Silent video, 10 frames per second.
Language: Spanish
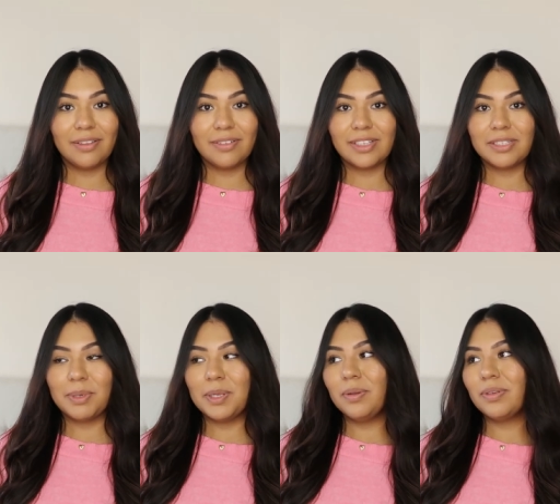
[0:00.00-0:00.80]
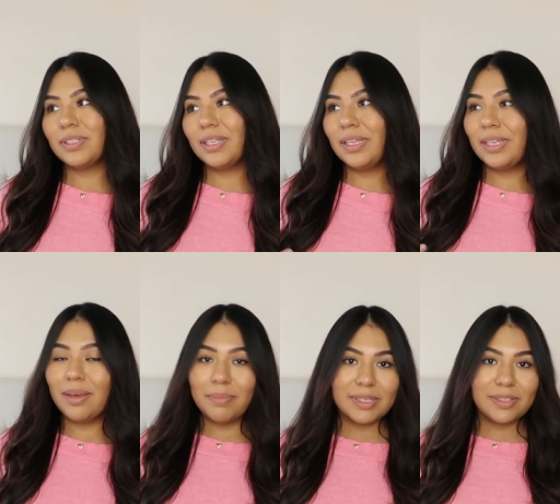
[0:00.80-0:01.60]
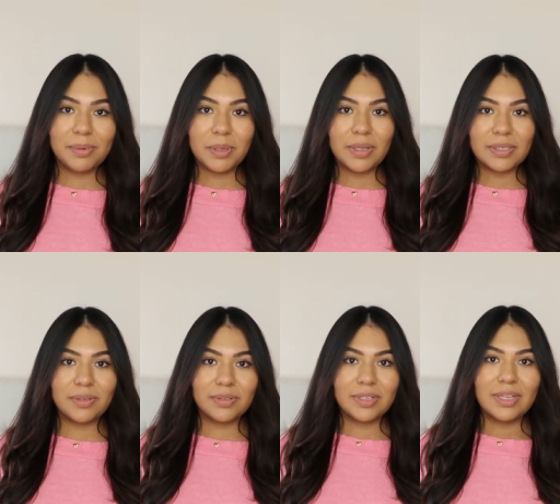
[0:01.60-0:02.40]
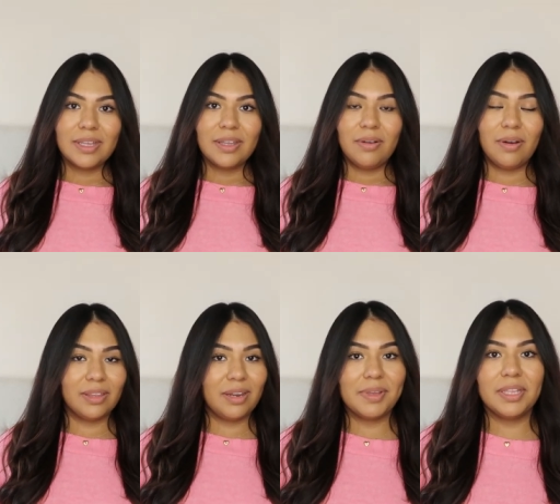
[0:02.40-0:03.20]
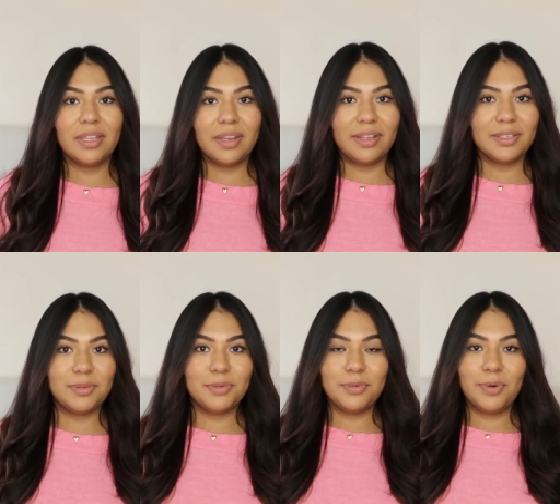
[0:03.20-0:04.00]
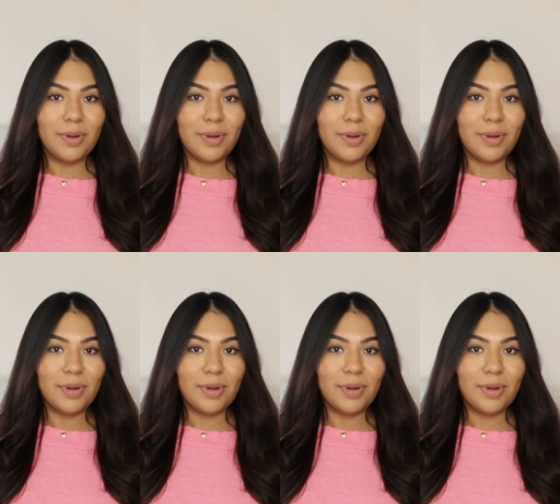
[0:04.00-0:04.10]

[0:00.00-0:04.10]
entonces imagino que ustedes ya han visto varios de estos o que tal vez ya tienen en su